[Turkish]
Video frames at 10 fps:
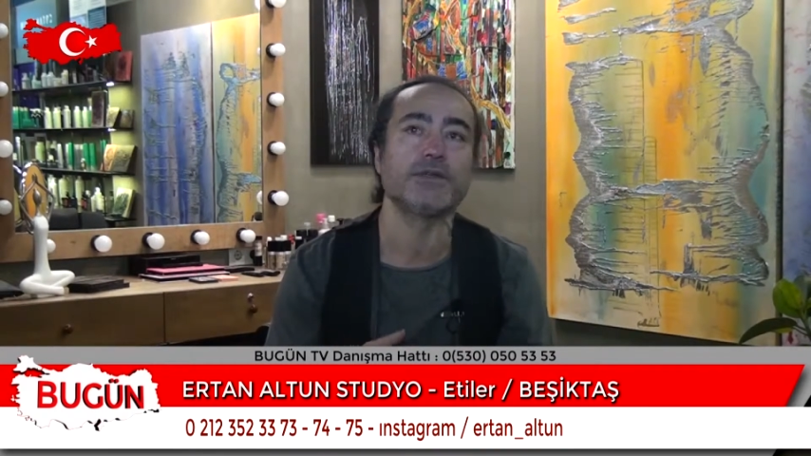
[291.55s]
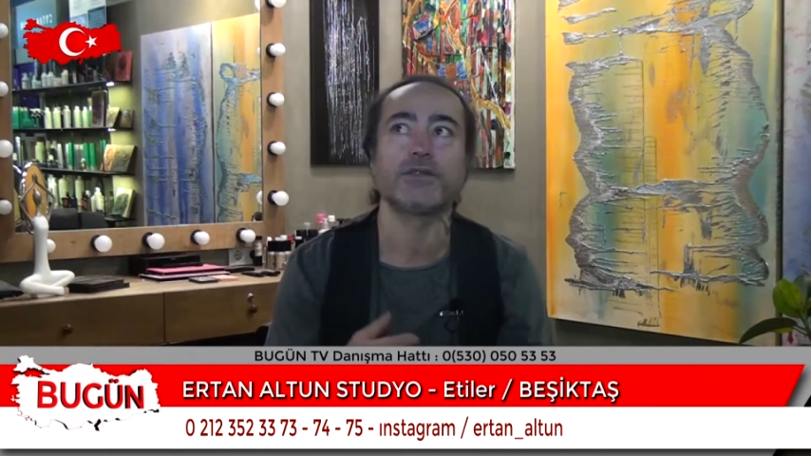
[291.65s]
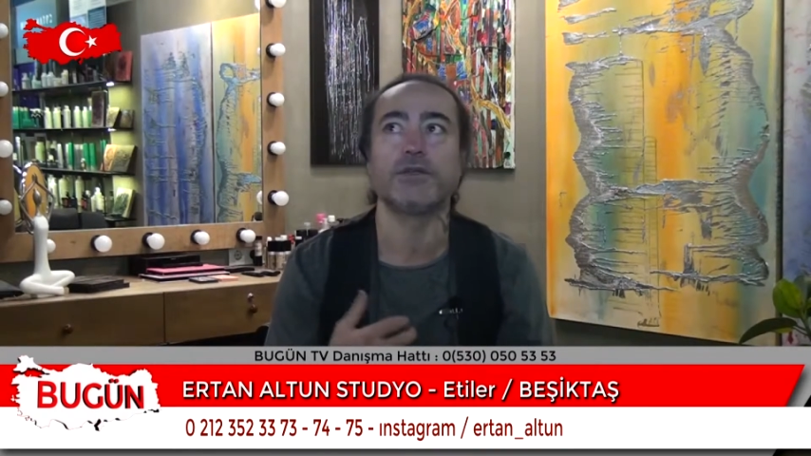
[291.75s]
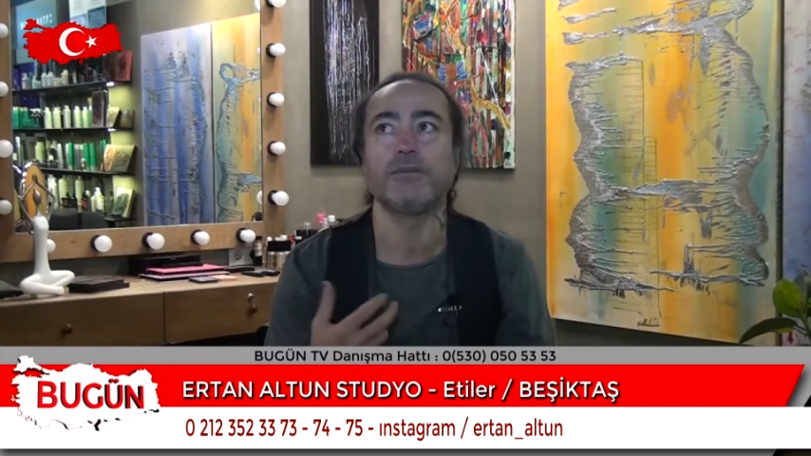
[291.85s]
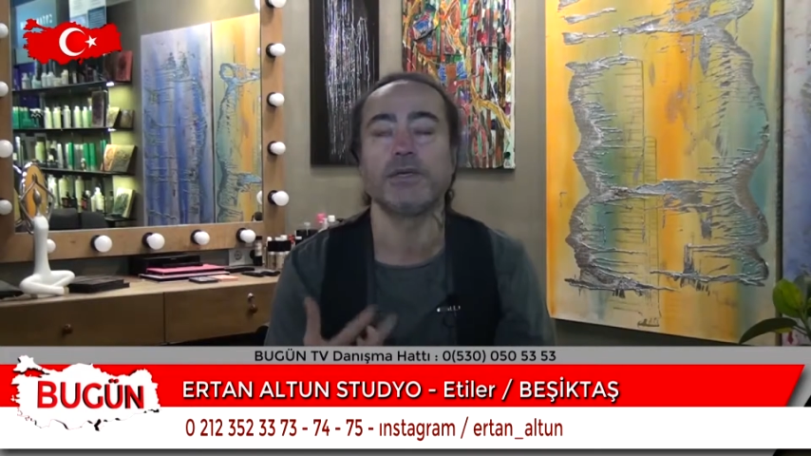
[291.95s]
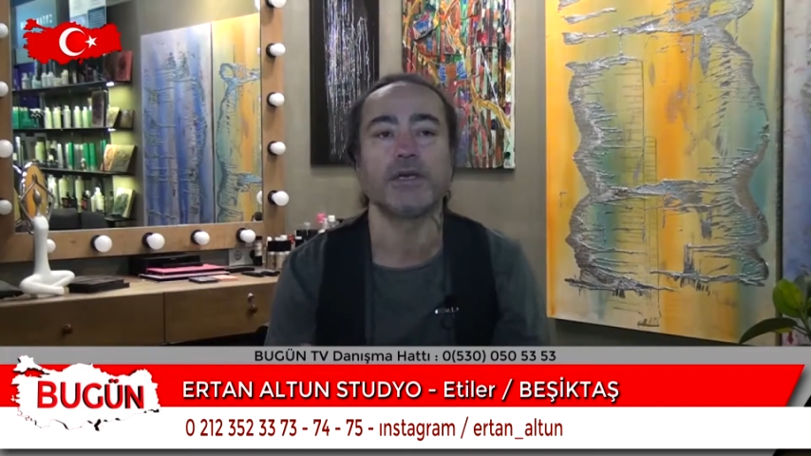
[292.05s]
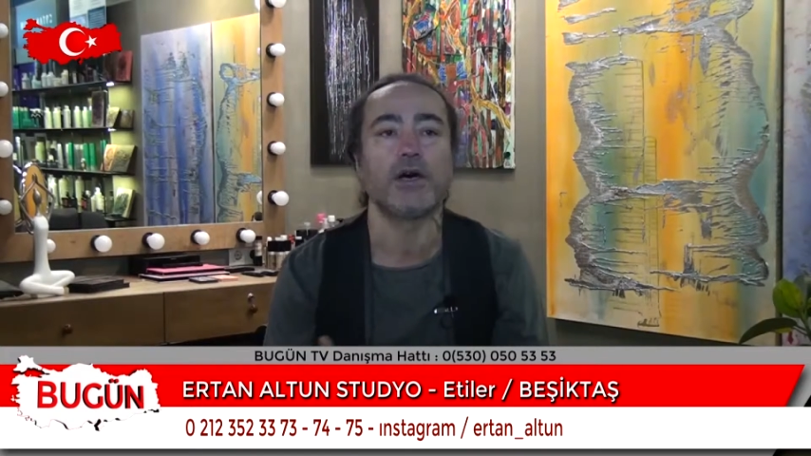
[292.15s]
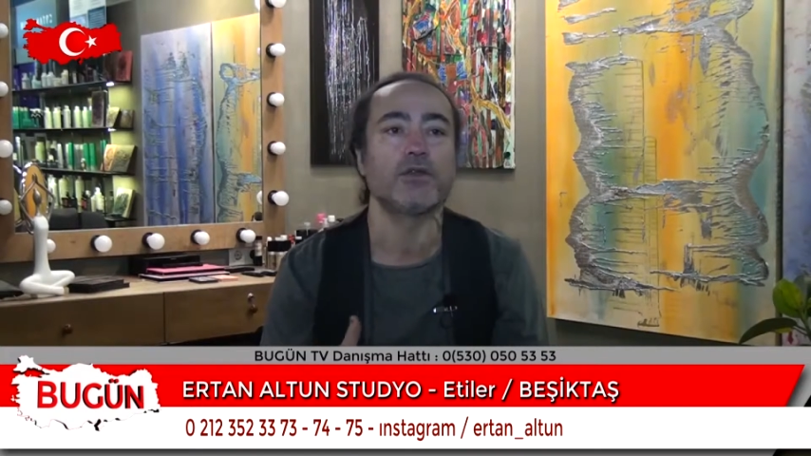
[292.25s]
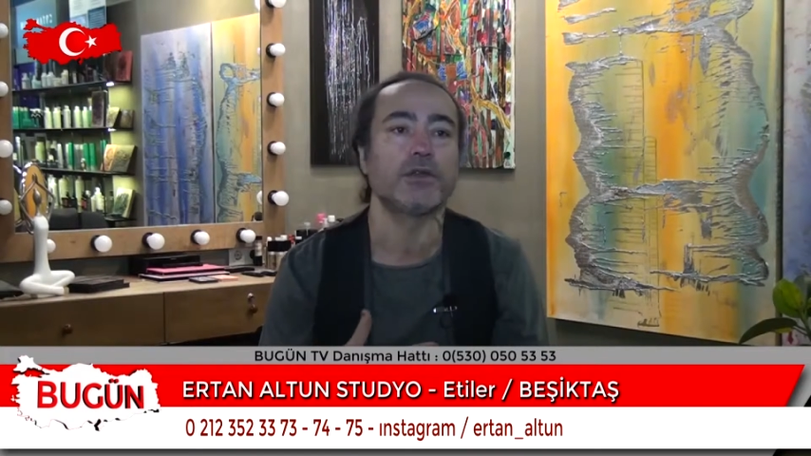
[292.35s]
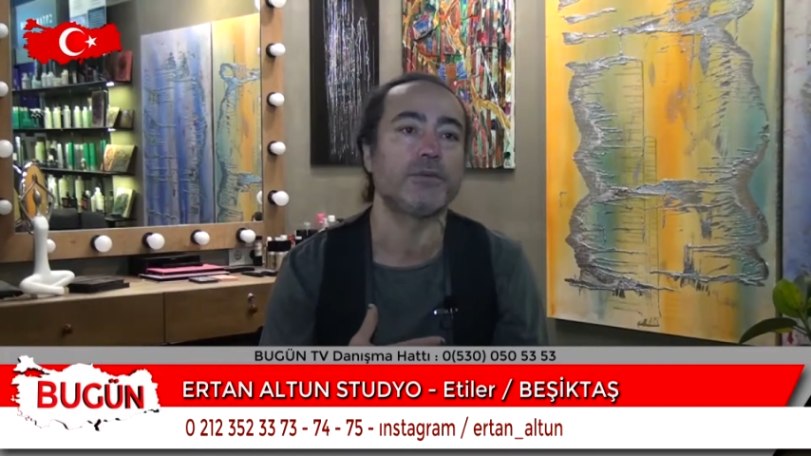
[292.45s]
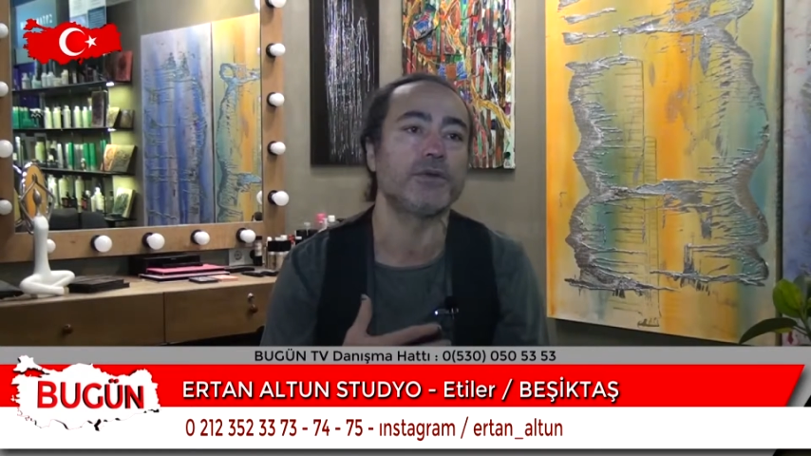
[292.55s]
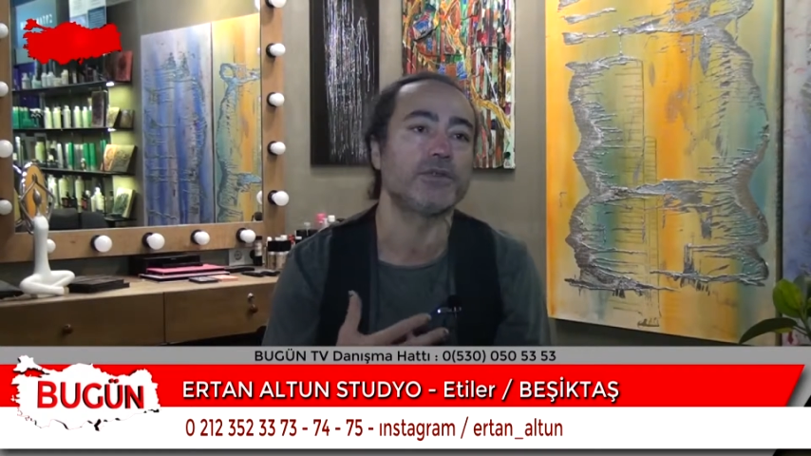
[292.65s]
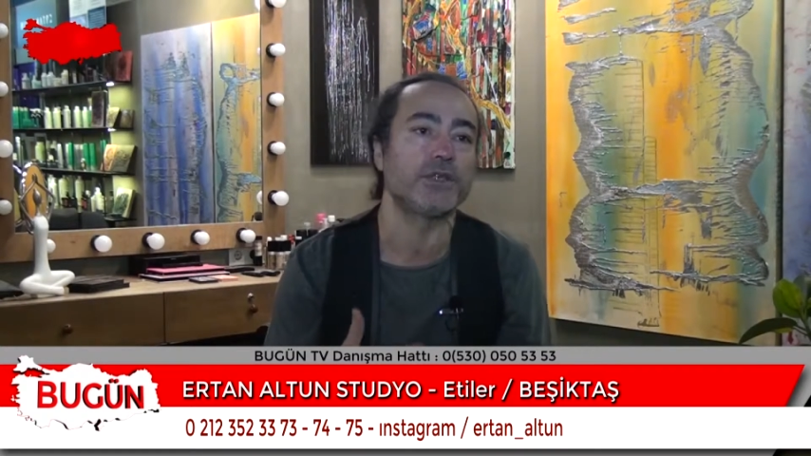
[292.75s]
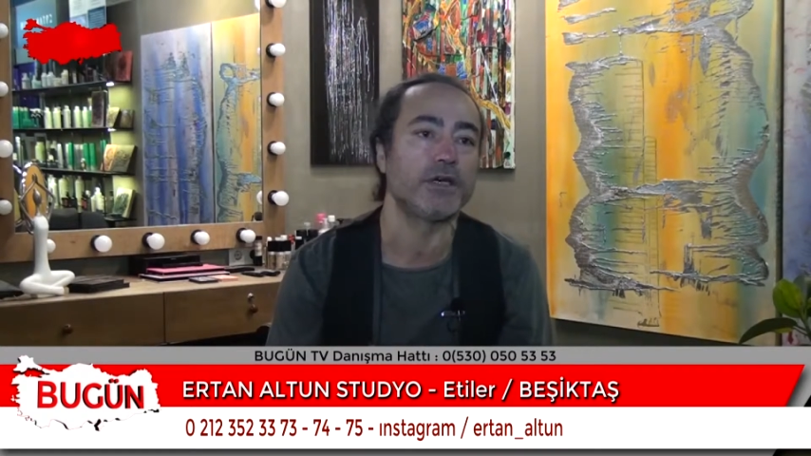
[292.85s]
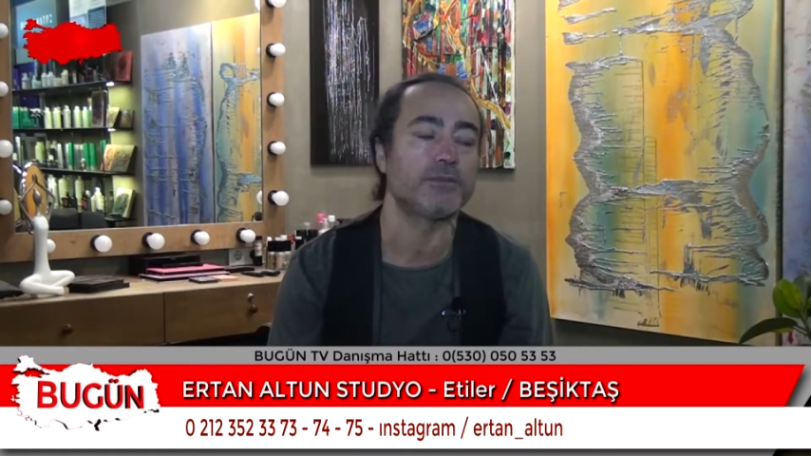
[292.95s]
işte metal gibi
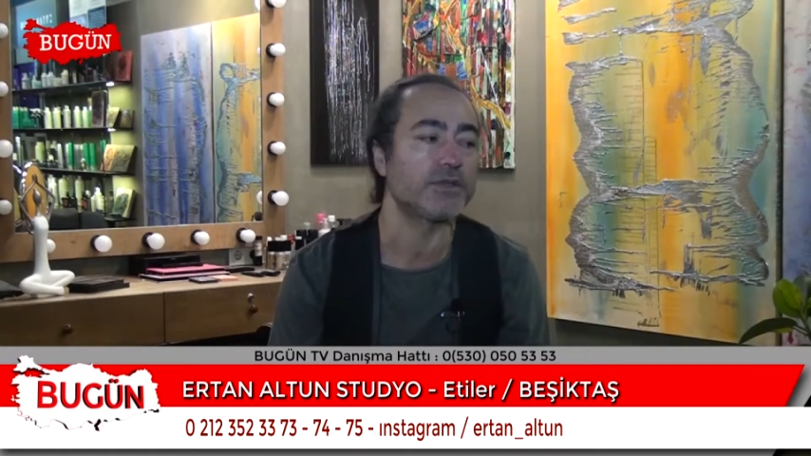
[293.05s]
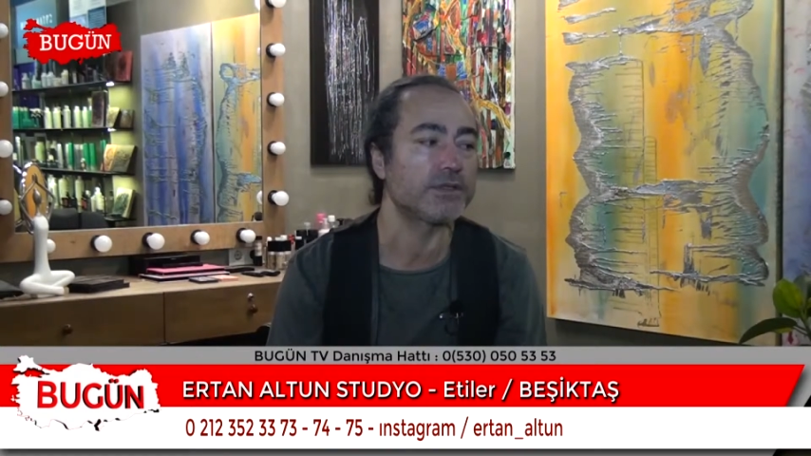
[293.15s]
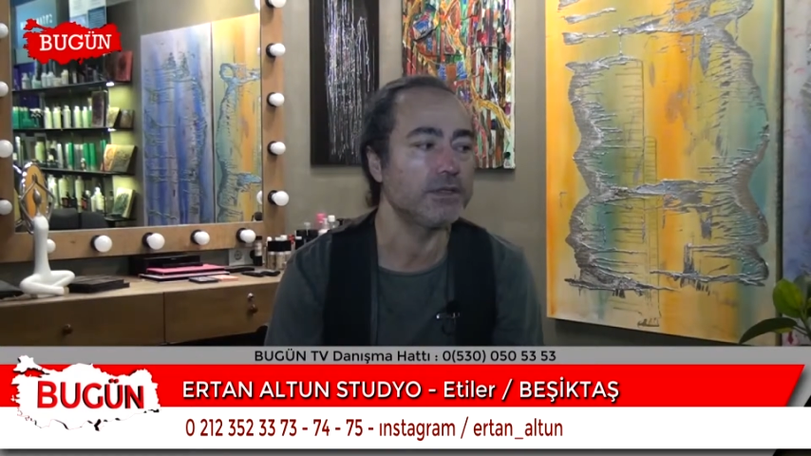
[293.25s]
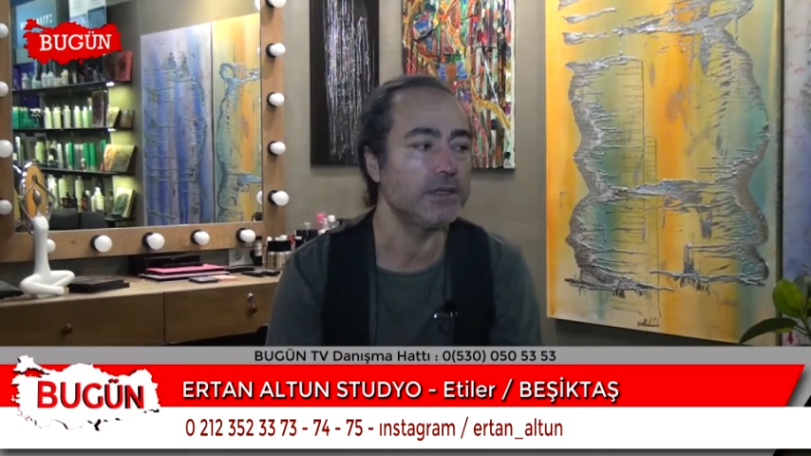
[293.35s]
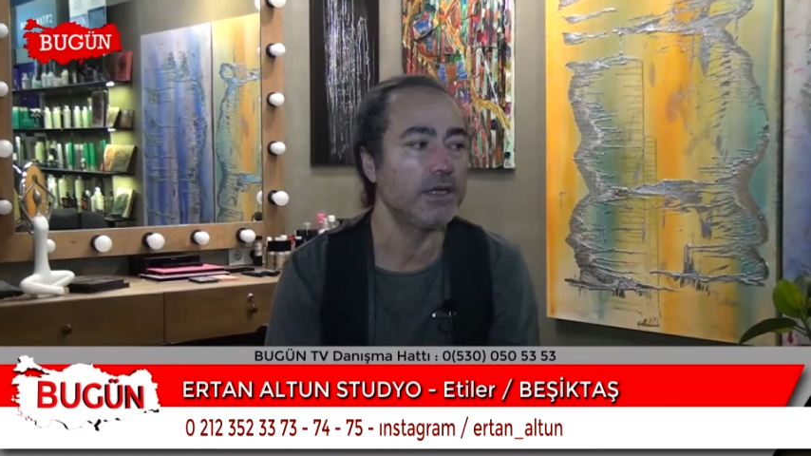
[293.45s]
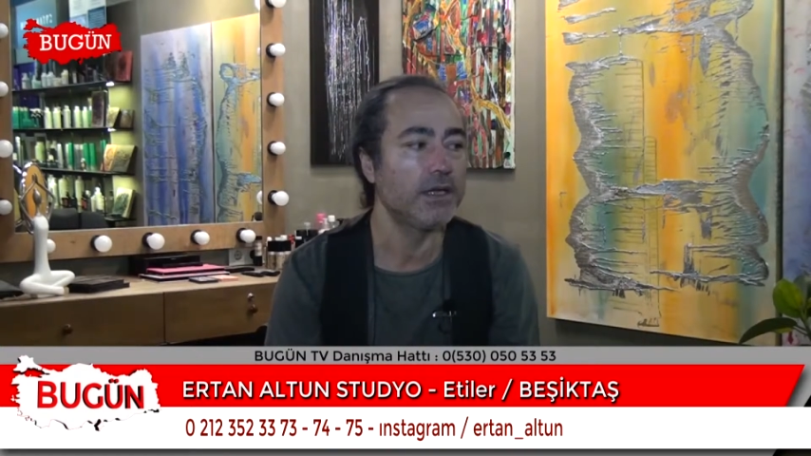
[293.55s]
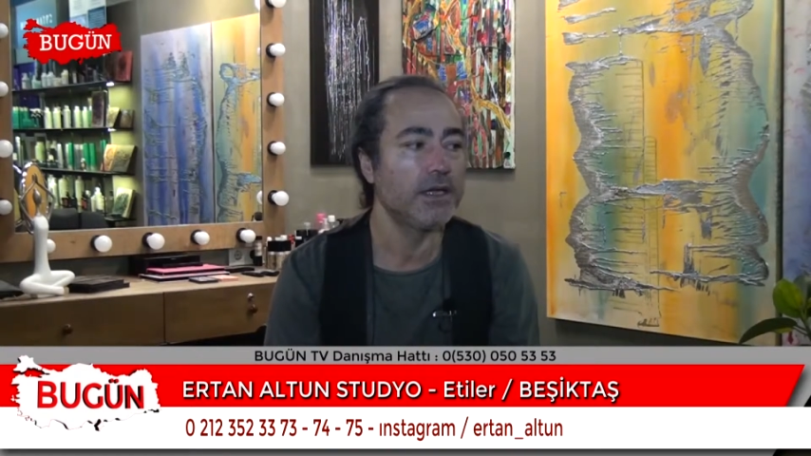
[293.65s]
bir şey yapmasına